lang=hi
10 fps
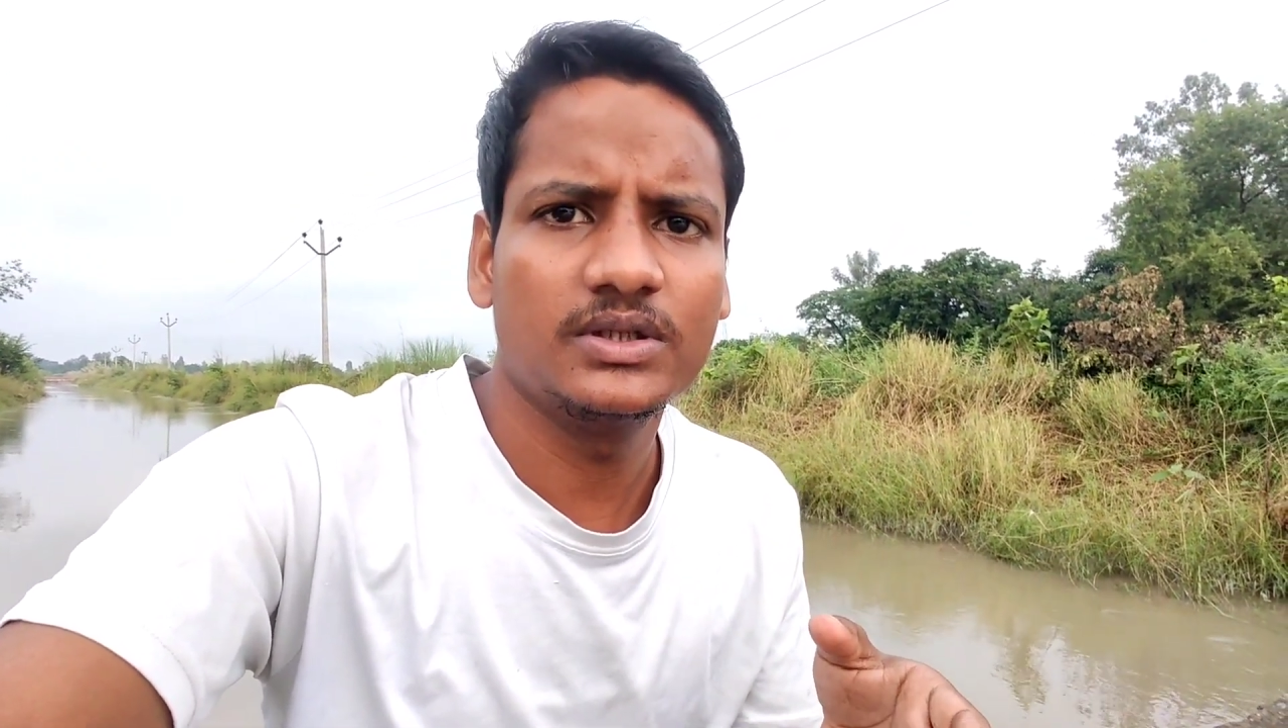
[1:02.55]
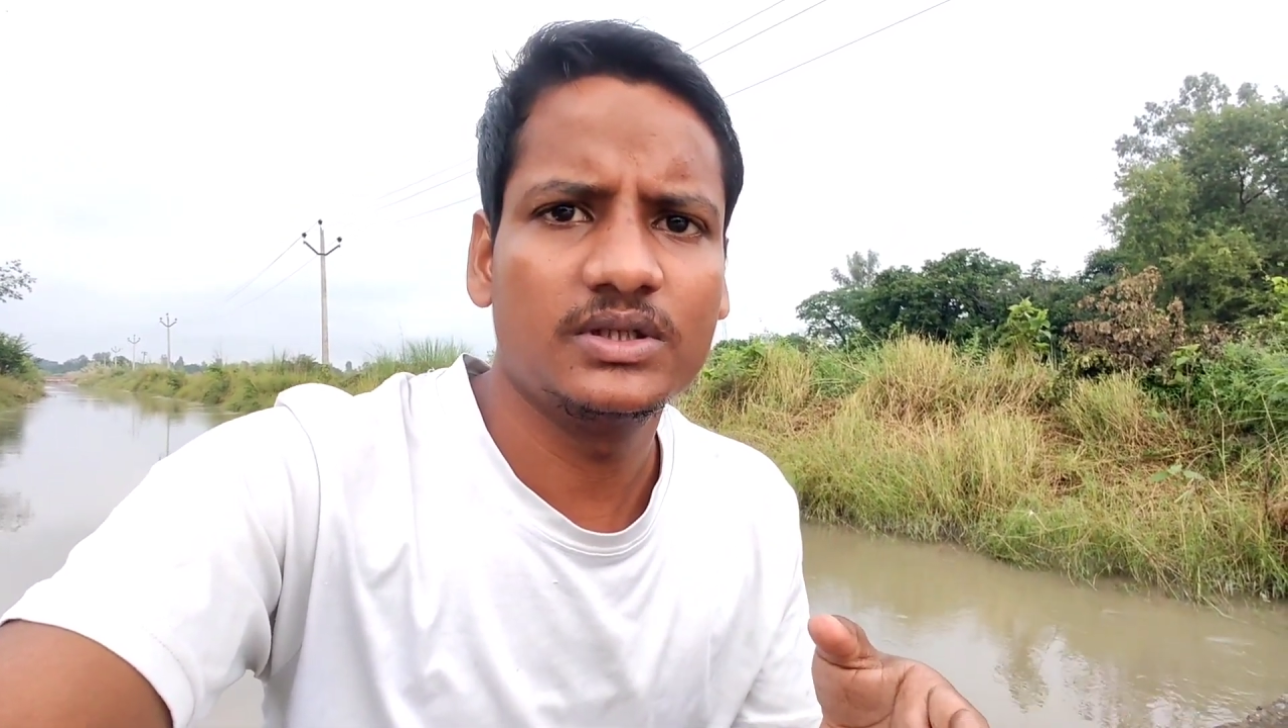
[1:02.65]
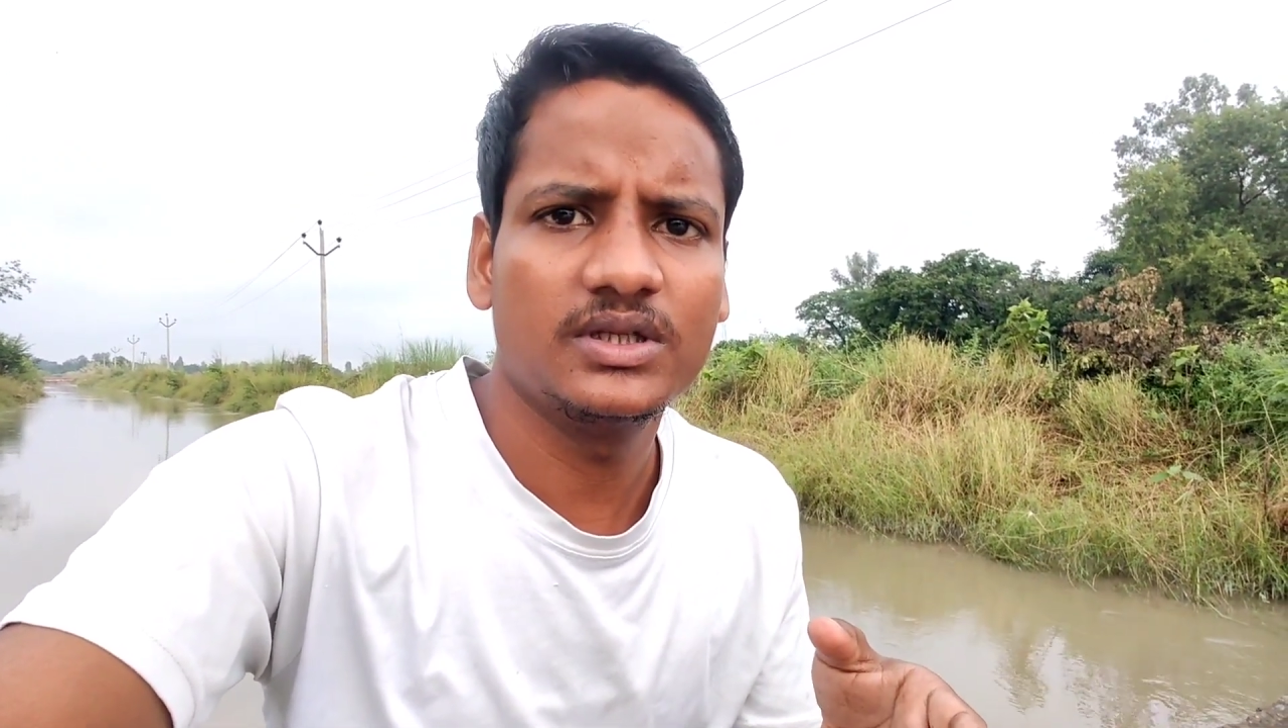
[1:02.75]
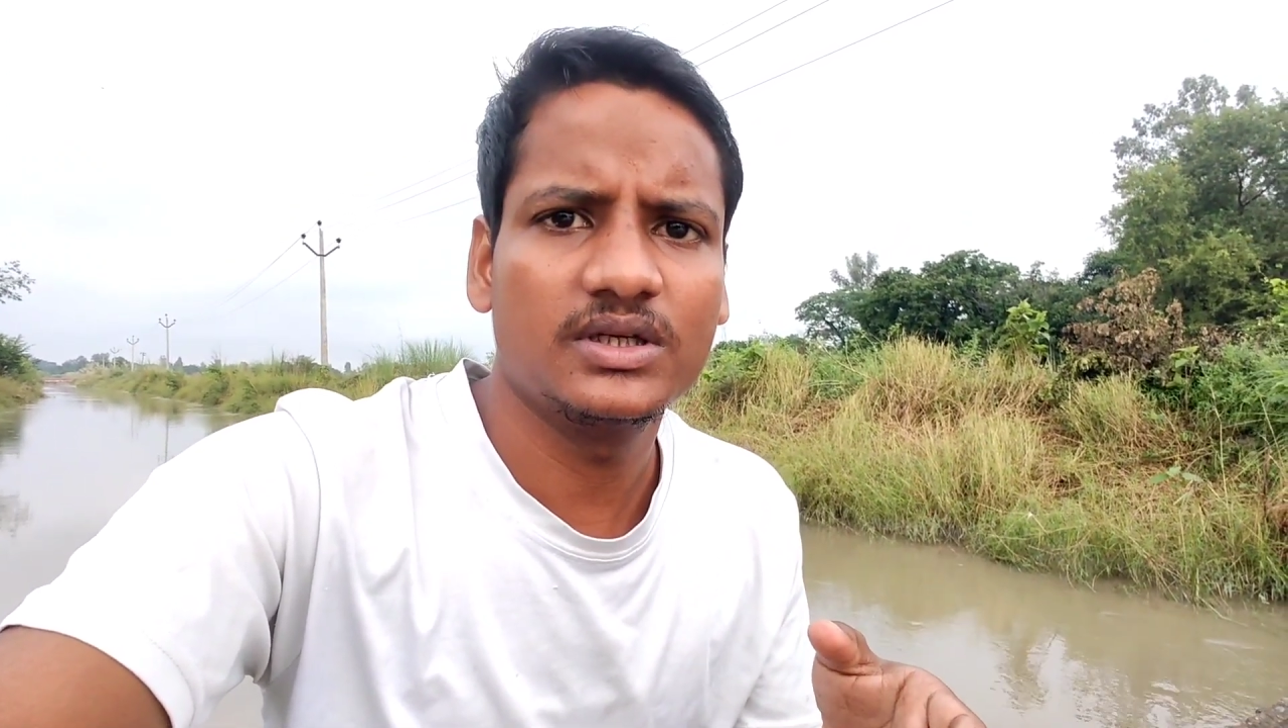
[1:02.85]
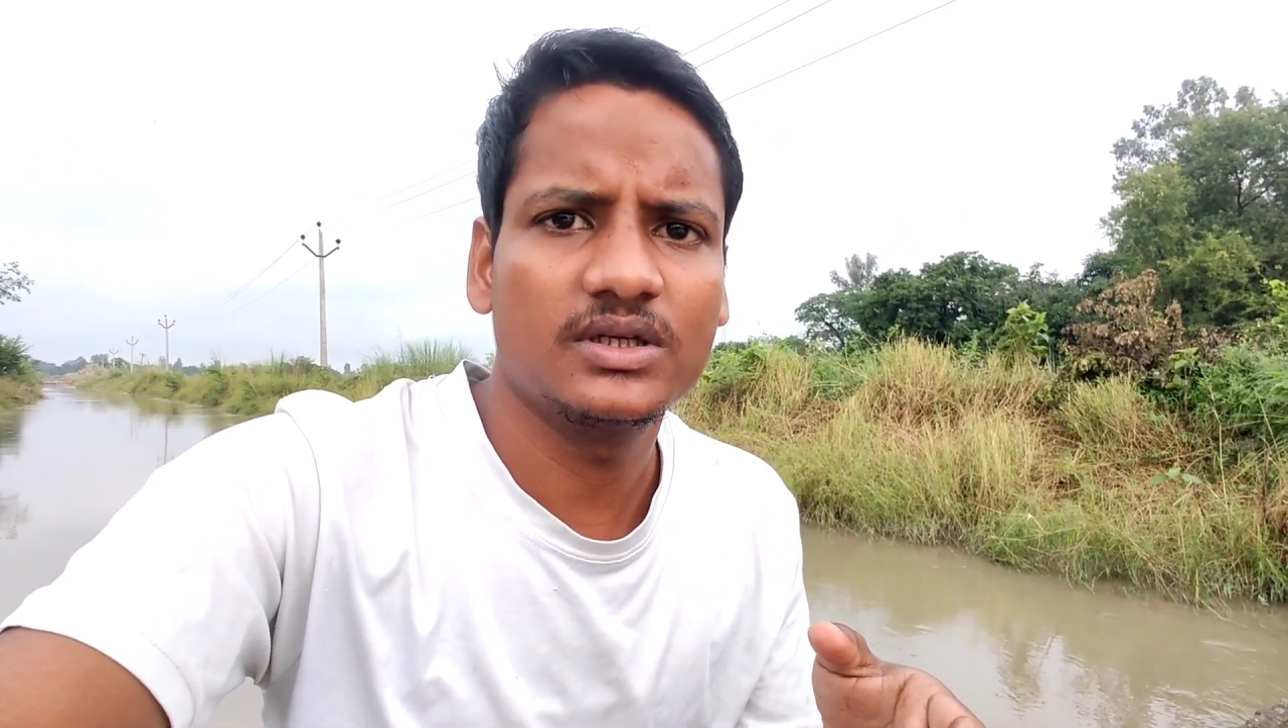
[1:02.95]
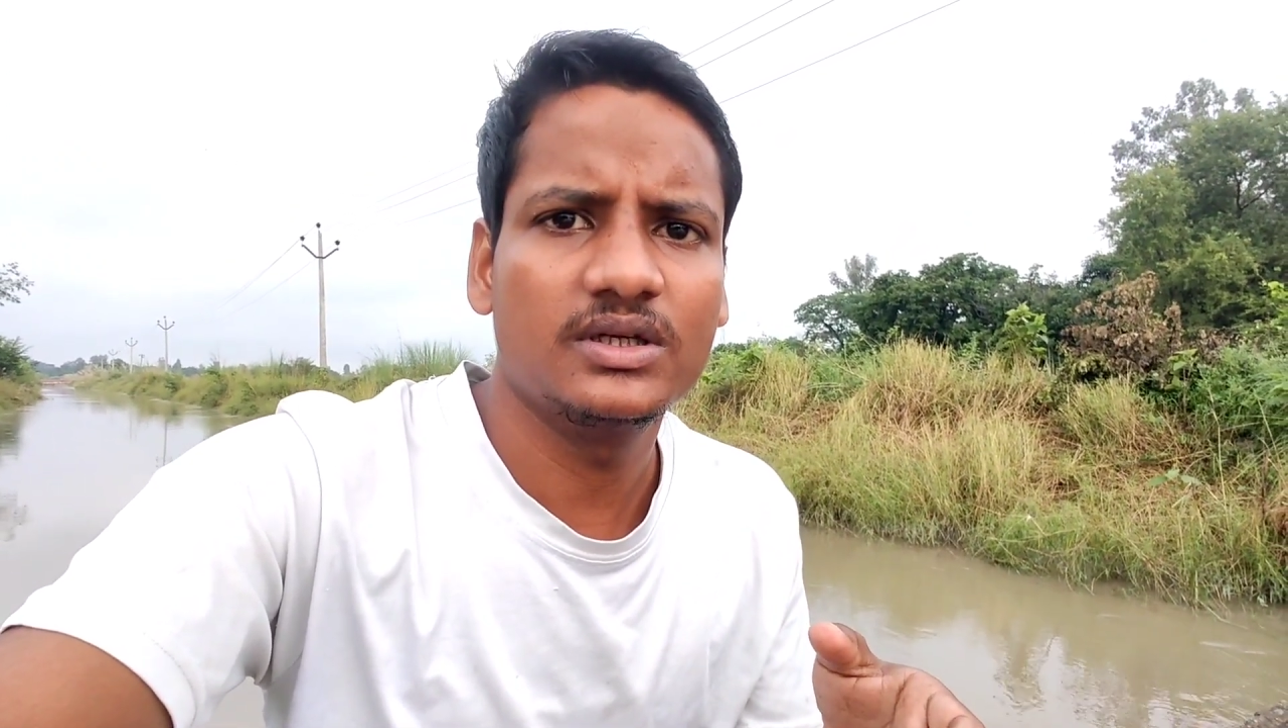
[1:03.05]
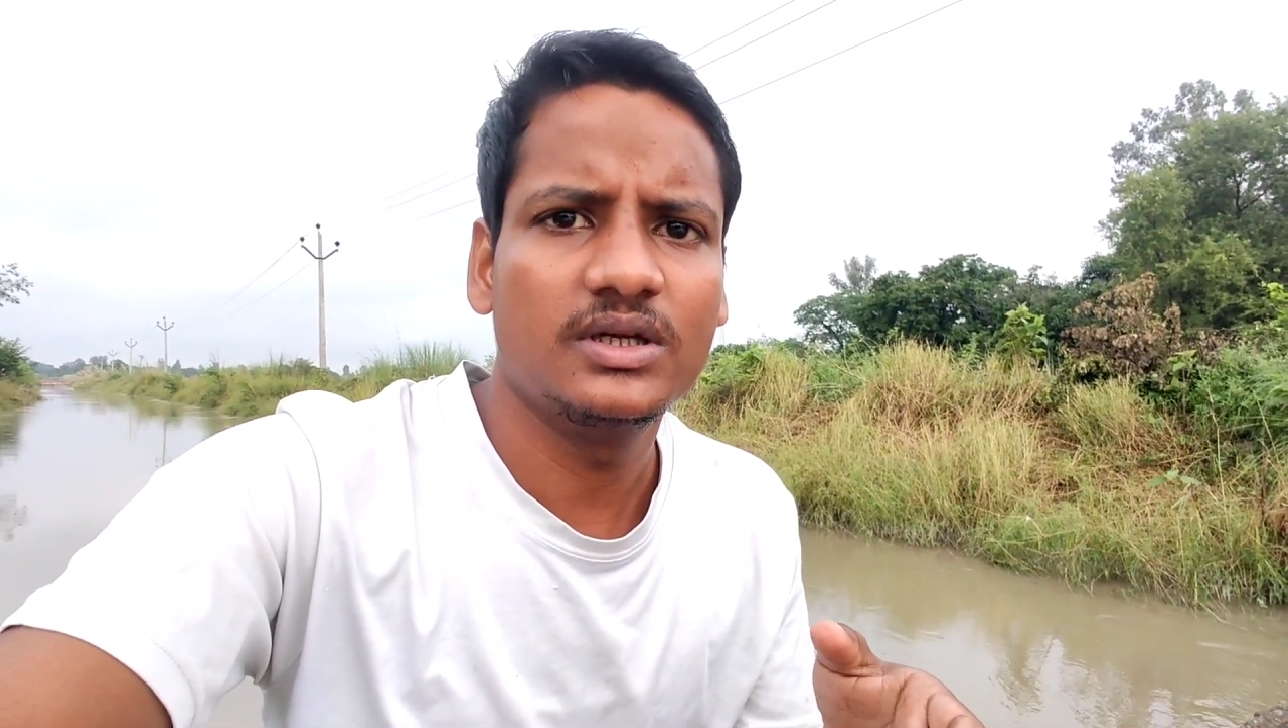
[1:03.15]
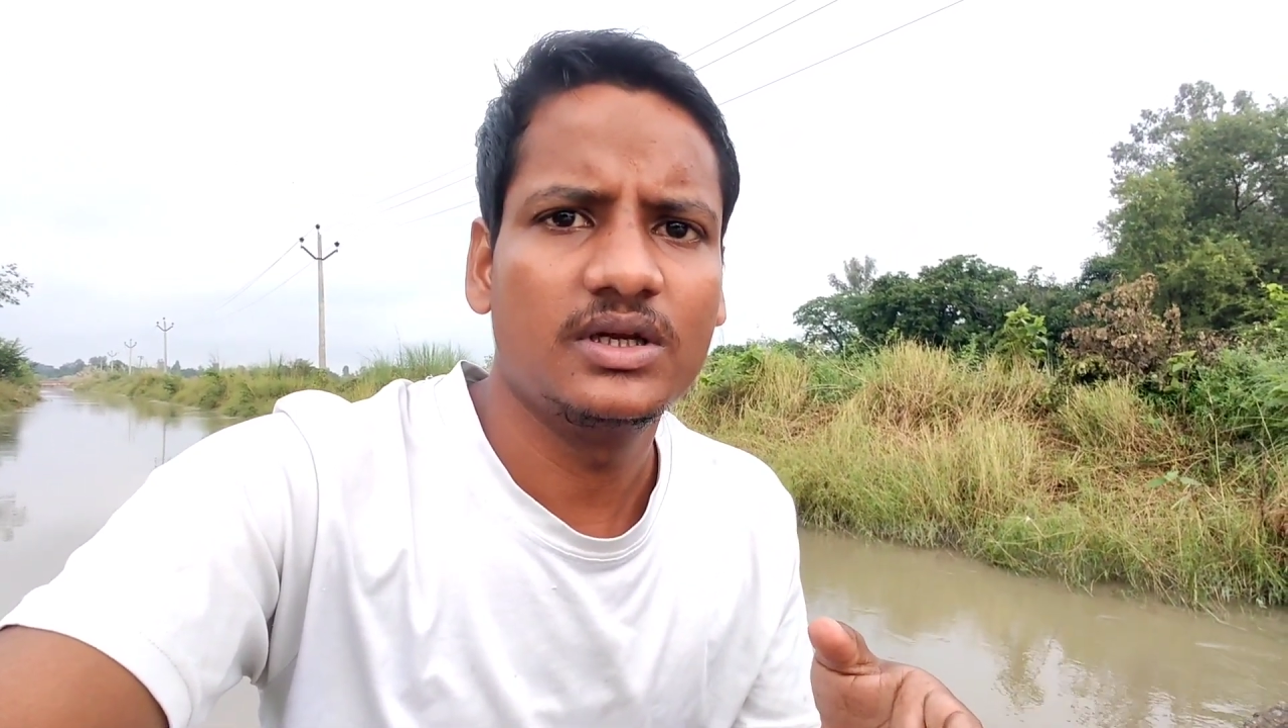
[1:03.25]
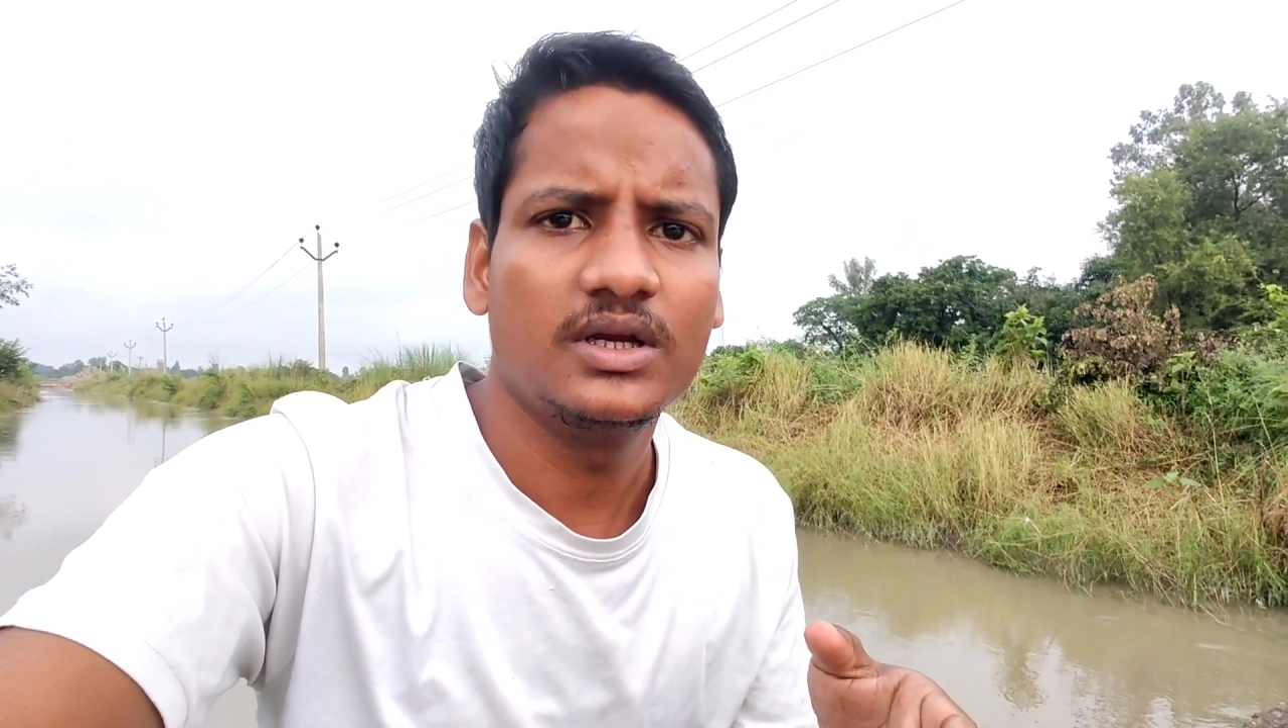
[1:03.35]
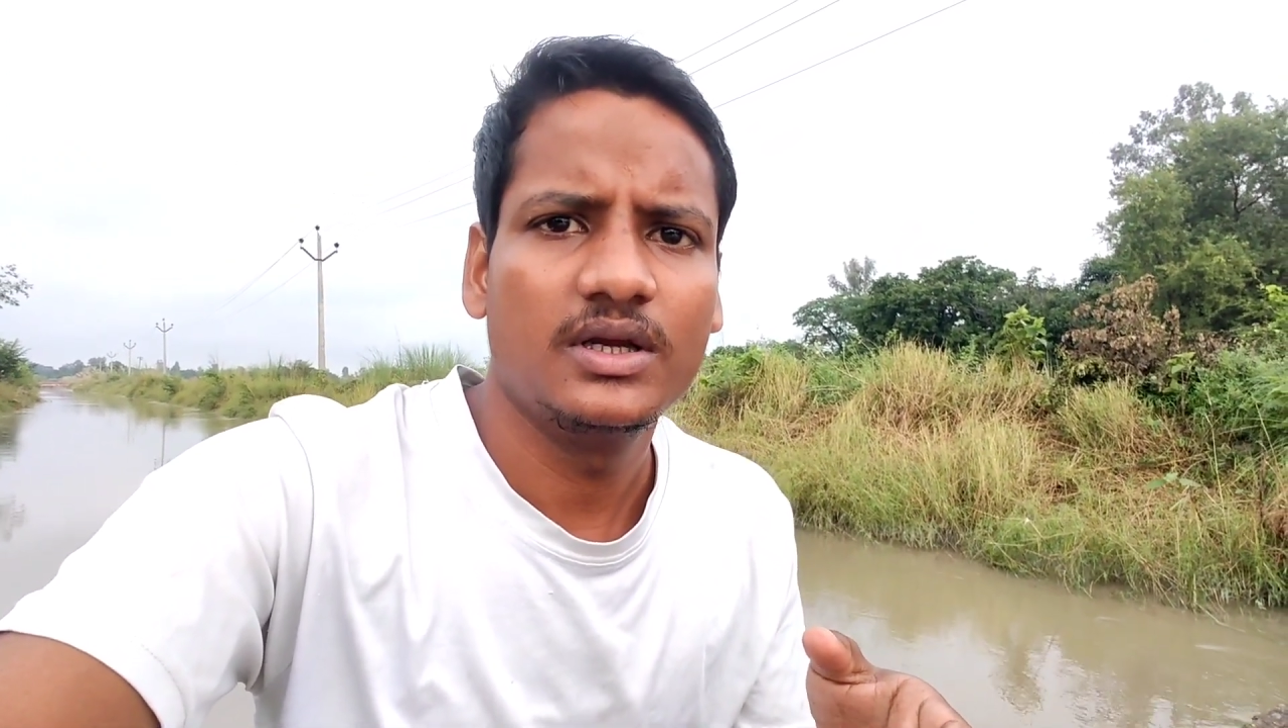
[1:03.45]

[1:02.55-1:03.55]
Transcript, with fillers: तीतर की